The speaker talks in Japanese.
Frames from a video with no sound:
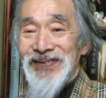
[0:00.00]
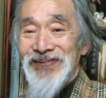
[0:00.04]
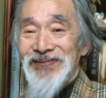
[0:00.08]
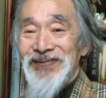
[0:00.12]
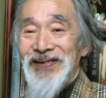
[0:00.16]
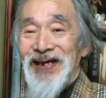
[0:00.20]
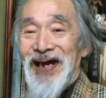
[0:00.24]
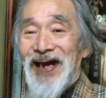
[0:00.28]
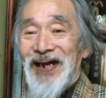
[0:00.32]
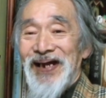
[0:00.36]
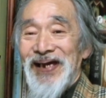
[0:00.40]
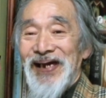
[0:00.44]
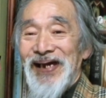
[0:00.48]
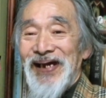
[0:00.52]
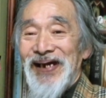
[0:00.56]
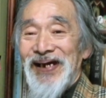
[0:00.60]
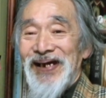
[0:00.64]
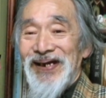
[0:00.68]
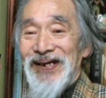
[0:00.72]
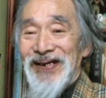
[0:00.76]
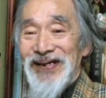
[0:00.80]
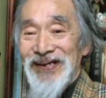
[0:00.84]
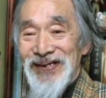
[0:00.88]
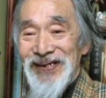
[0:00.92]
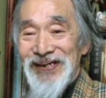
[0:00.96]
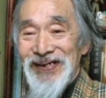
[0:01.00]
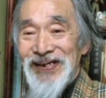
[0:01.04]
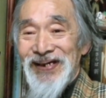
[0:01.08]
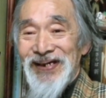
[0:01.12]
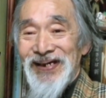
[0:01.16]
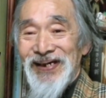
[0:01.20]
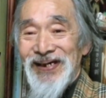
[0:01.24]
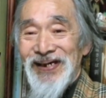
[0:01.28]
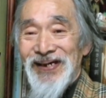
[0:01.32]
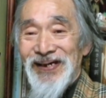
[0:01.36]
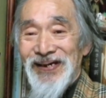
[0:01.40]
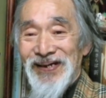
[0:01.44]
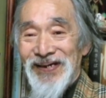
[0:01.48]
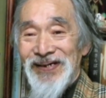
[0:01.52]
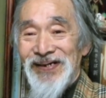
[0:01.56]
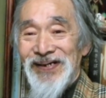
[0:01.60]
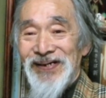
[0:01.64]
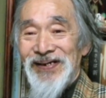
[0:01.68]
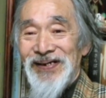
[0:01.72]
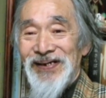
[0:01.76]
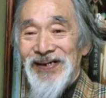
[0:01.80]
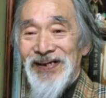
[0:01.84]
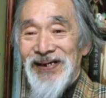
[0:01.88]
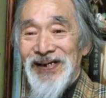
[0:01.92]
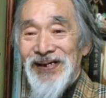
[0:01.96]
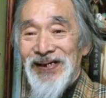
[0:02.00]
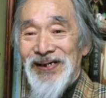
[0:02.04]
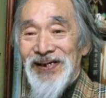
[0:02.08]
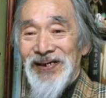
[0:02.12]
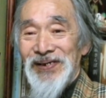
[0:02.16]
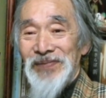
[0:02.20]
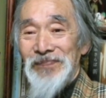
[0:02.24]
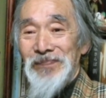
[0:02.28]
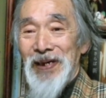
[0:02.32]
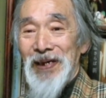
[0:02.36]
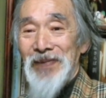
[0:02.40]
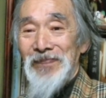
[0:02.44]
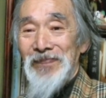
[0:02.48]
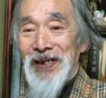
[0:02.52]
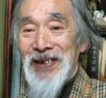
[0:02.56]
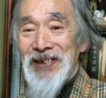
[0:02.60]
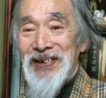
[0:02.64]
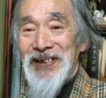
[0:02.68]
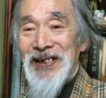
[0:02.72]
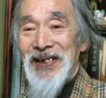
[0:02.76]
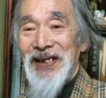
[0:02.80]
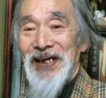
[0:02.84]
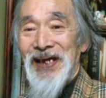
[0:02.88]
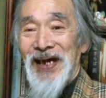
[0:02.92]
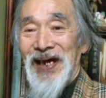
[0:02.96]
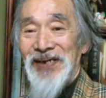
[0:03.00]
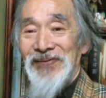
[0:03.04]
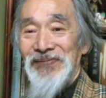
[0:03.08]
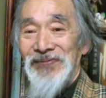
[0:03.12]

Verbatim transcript: ながらへんからね。まして